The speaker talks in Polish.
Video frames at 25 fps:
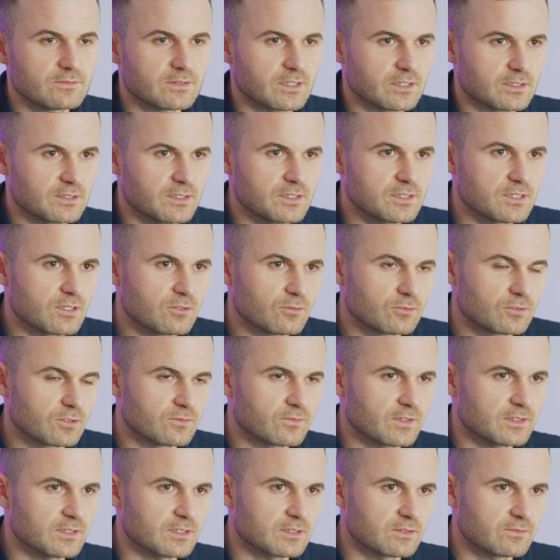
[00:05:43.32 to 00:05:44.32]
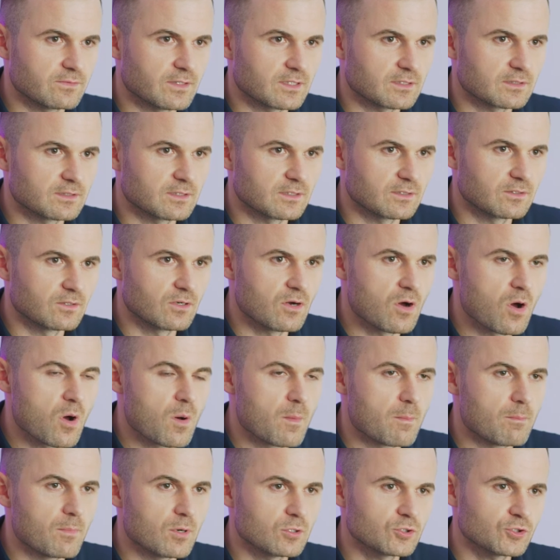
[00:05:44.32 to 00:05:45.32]
technice lutowania twardego
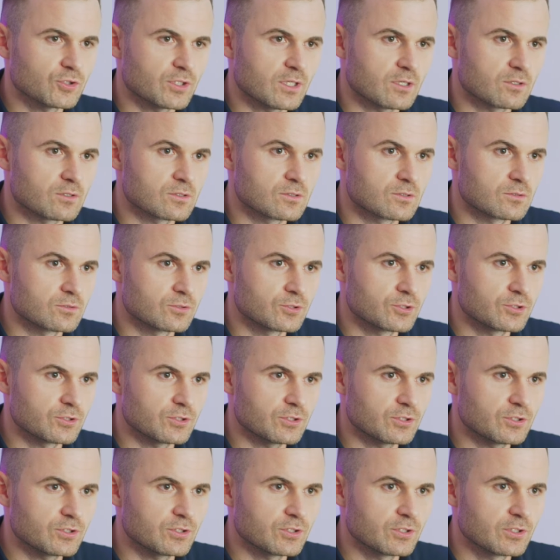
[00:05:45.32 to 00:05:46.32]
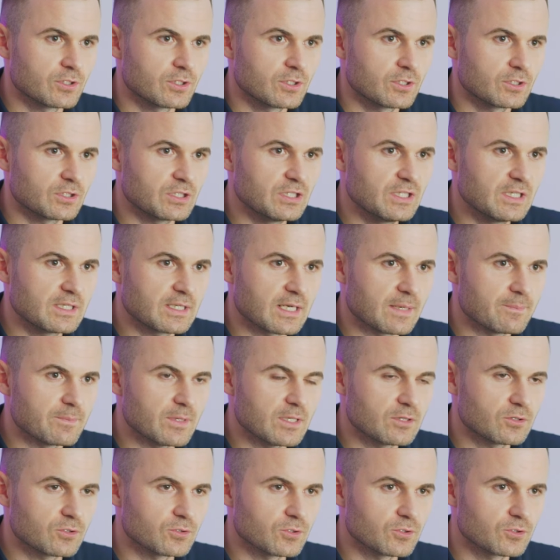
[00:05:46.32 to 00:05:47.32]
można rozróżnić kilka
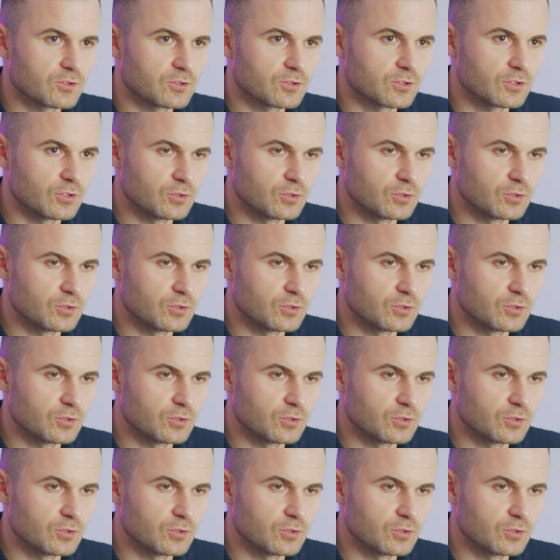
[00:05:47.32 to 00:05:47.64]
metod